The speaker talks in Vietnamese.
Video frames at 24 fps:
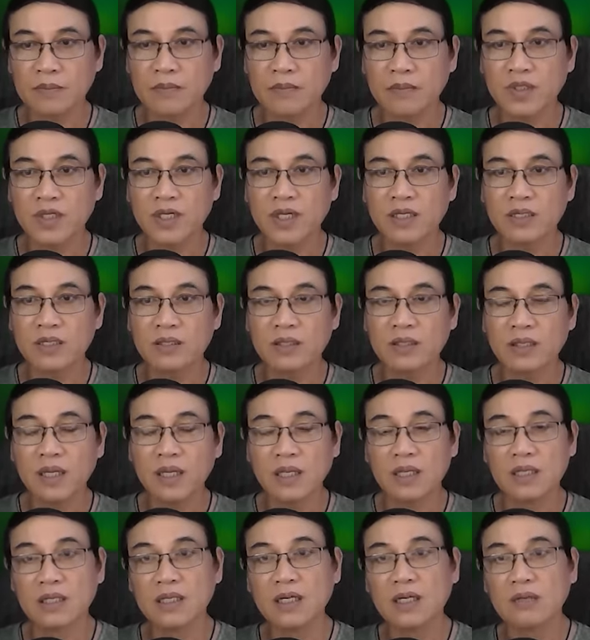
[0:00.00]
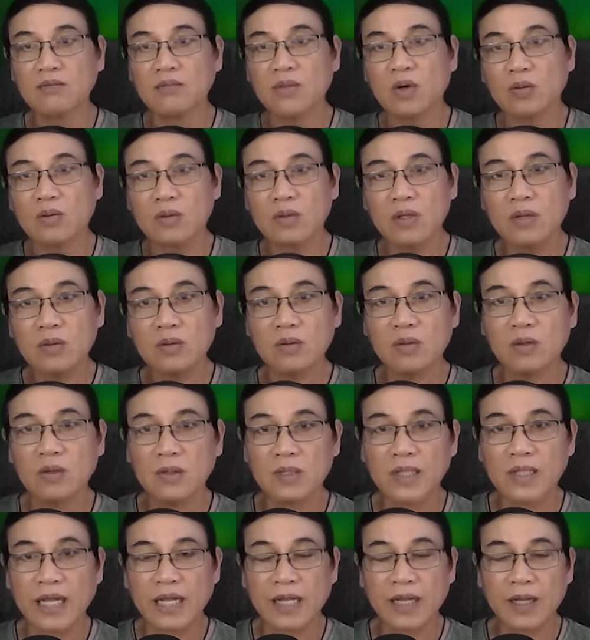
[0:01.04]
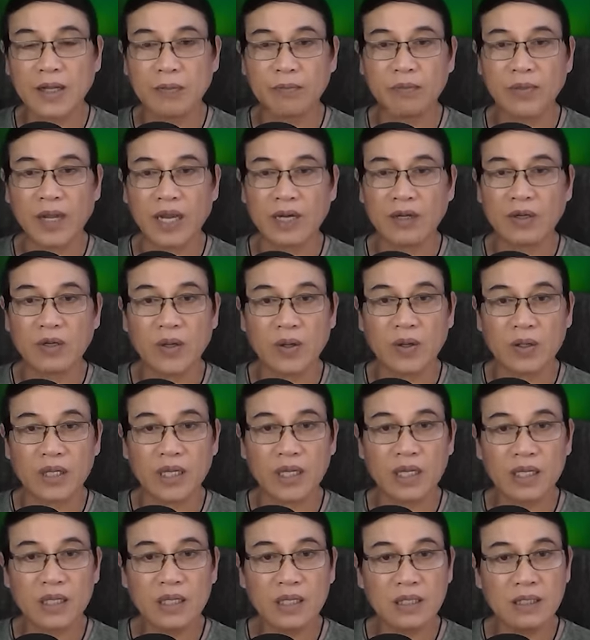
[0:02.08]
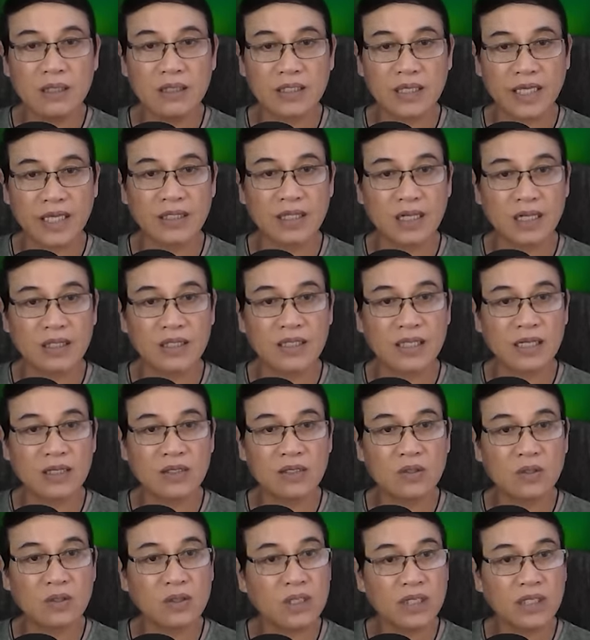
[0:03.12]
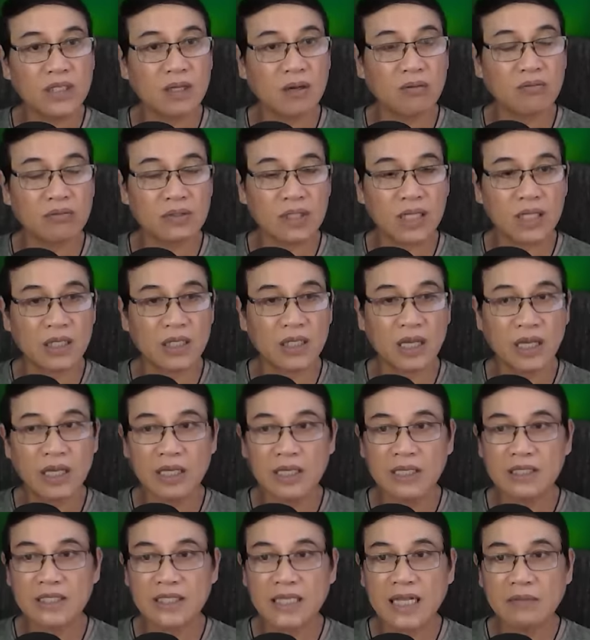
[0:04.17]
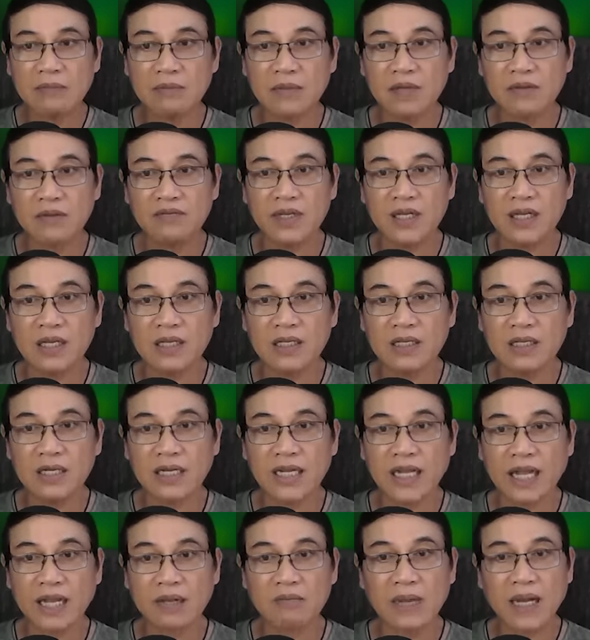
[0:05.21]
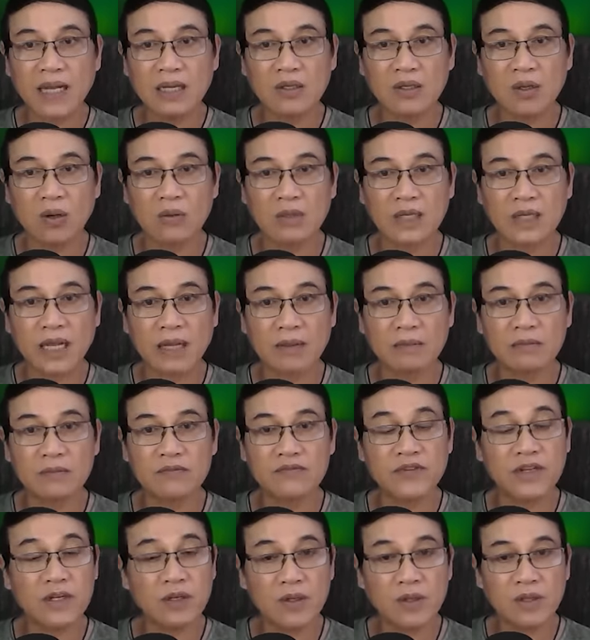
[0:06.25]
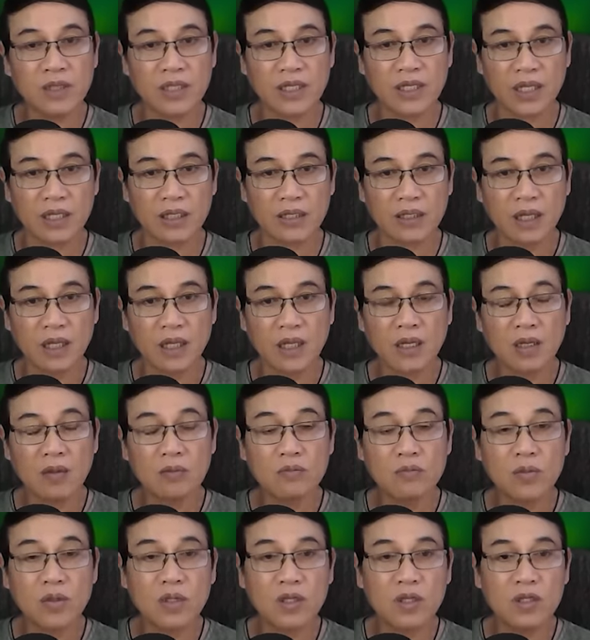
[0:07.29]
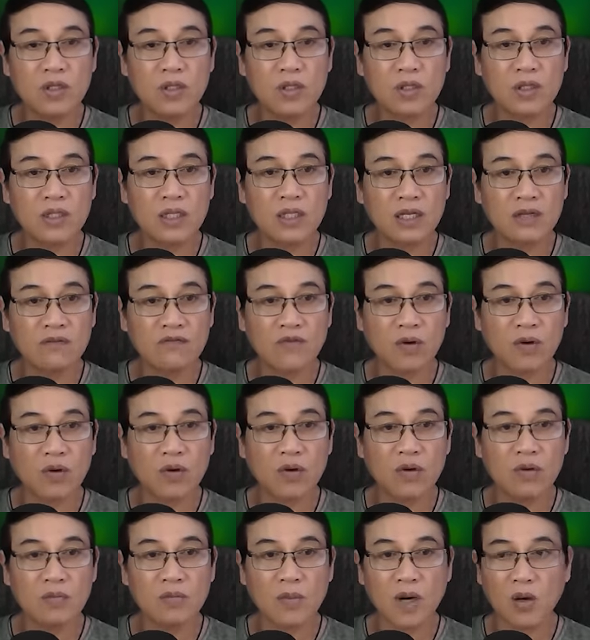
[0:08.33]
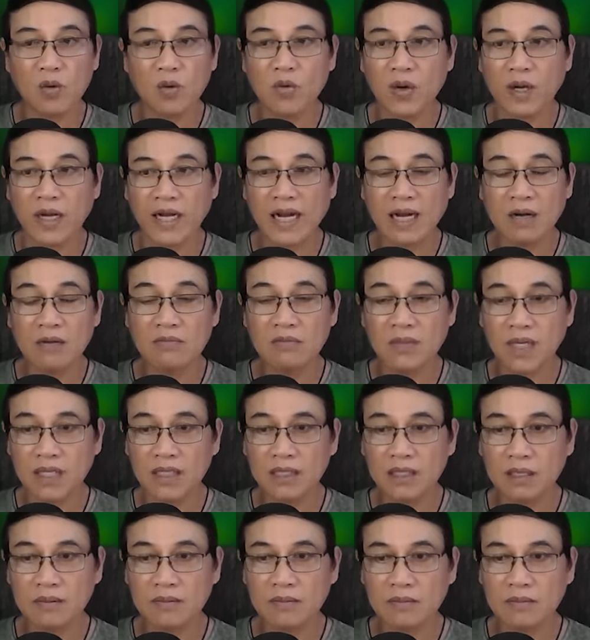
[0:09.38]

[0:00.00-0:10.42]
Nhưng được một lúc cô ta bèn đổi ý, chạy thật nhanh xuống dưới công ty, sang bên phía cửa hàng bán đồ nam phía đối diện, mua cho Thiên Vũ bộ quần áo mới.